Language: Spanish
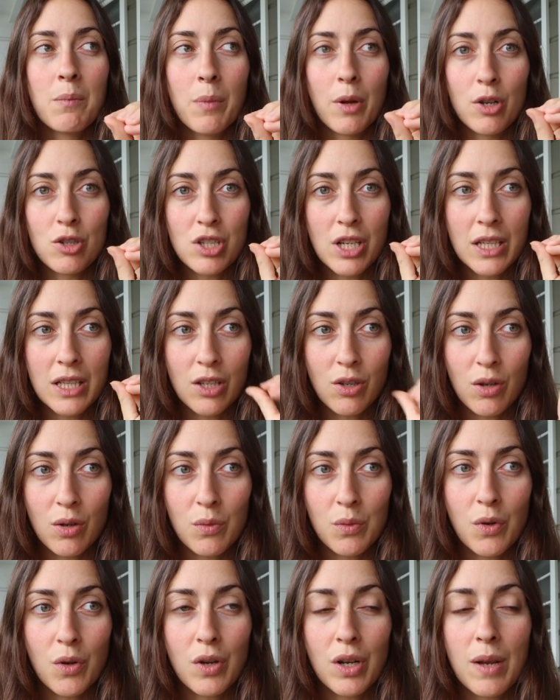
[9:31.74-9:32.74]
pero sé que tengo
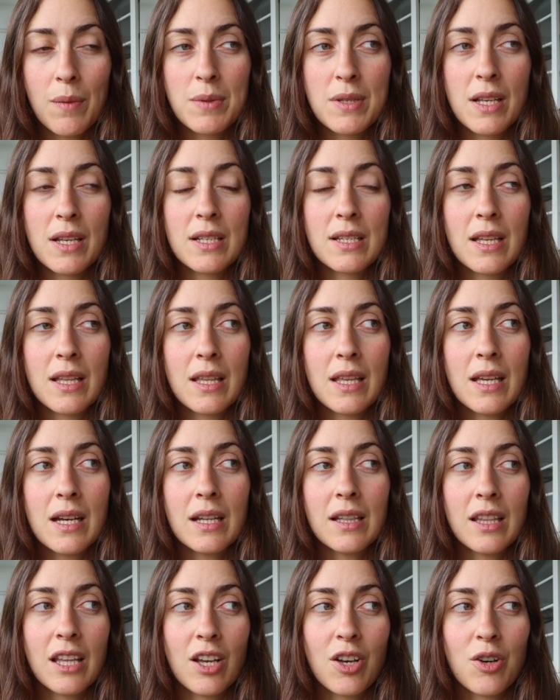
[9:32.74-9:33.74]
algunos clips de ese
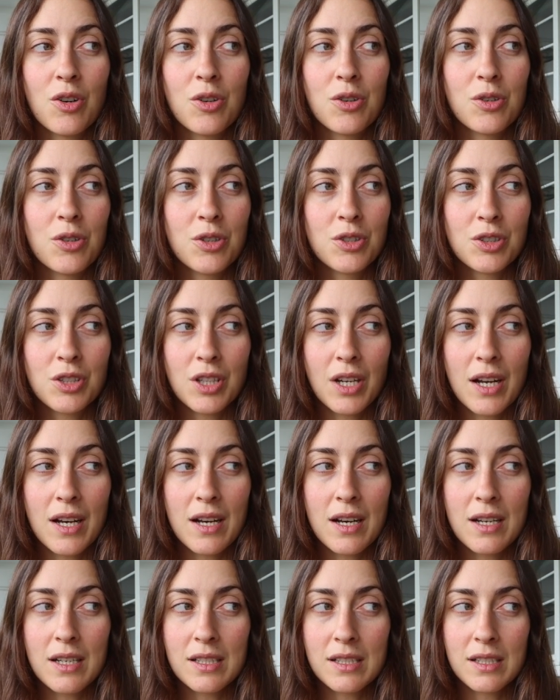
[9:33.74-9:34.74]
día, tengo
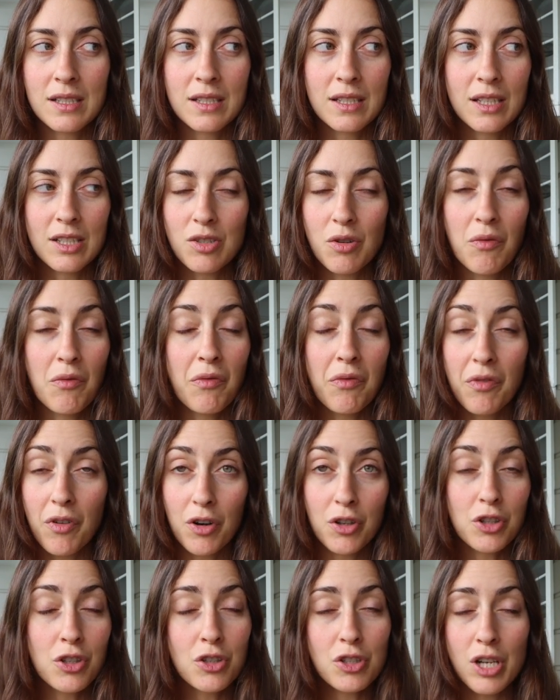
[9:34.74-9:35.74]
otras que son
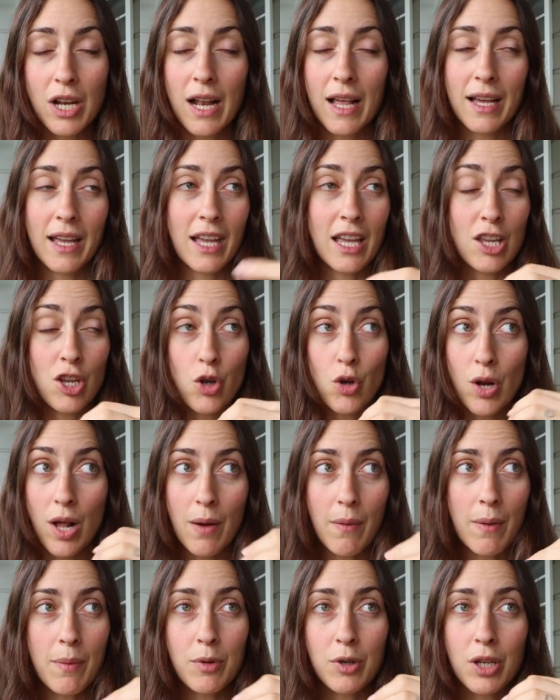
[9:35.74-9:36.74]
fotos en las que
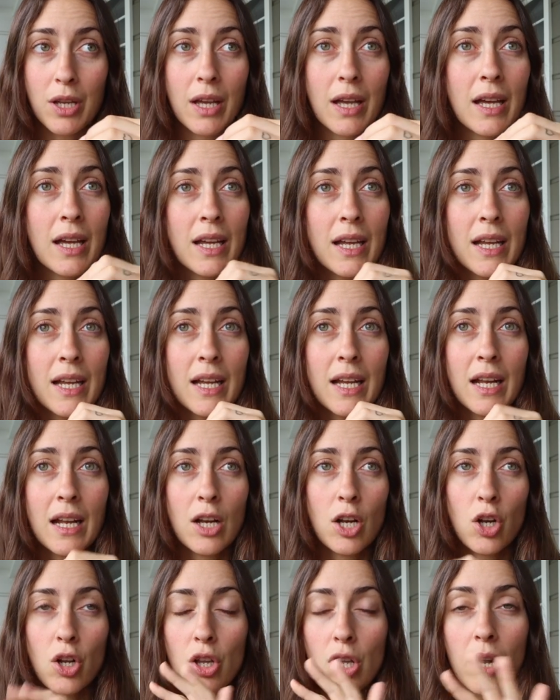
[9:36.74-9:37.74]
lloraba porque
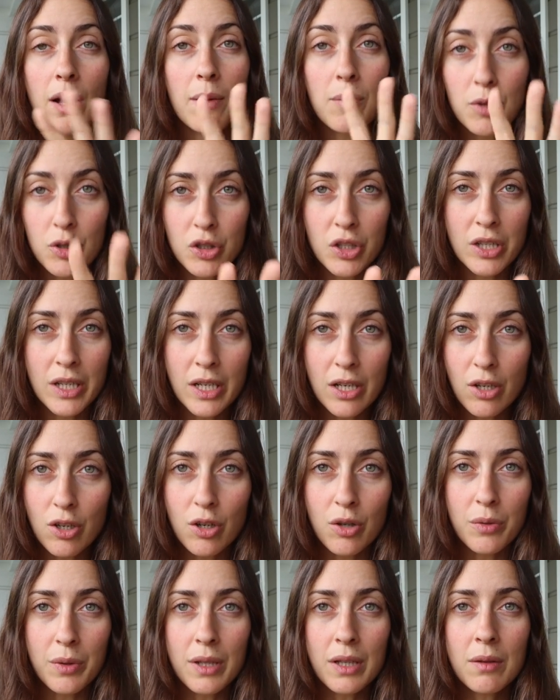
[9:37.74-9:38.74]
no lloraba por tener
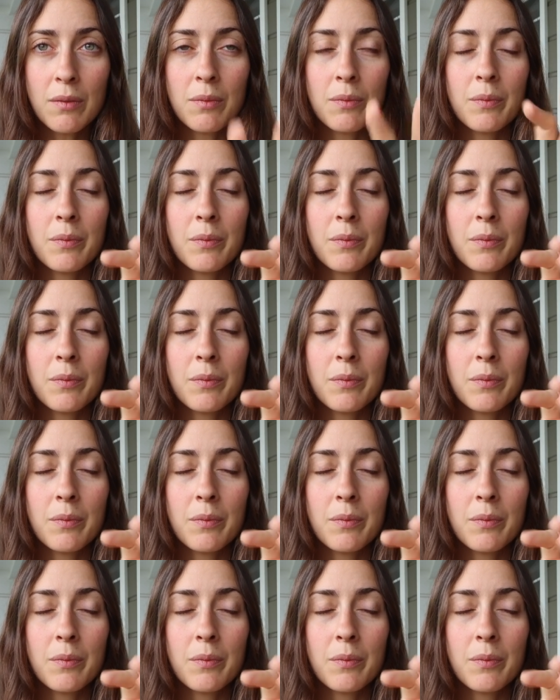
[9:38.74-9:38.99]
COVID,